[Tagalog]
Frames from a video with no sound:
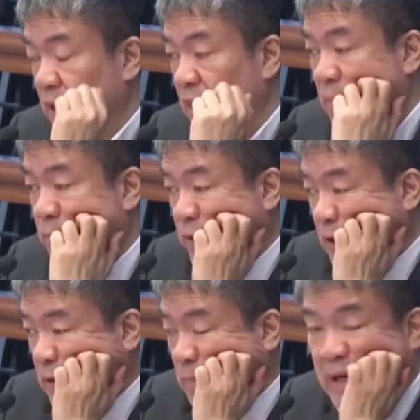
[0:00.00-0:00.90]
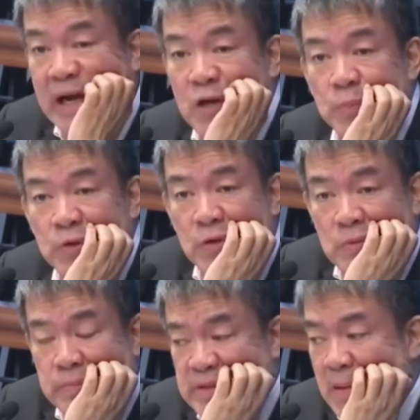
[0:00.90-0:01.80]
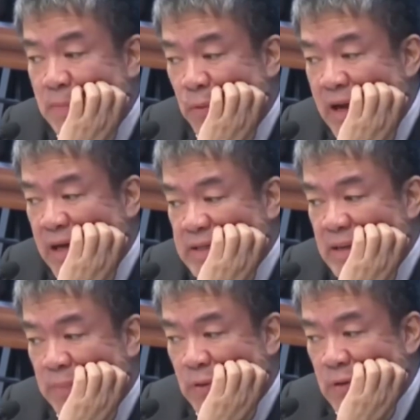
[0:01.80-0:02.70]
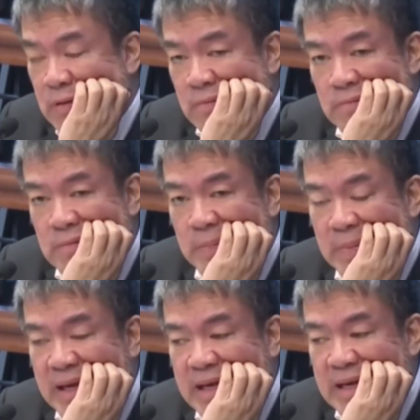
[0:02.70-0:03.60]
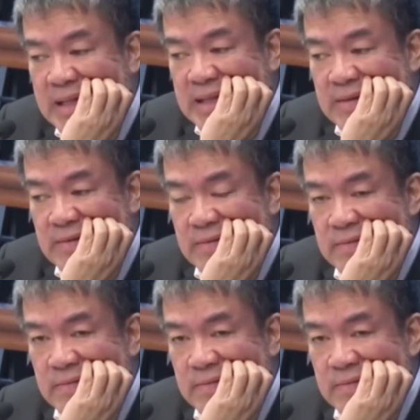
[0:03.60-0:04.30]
ilan po yon Magkano po yon Sample lang, example. Apply natin.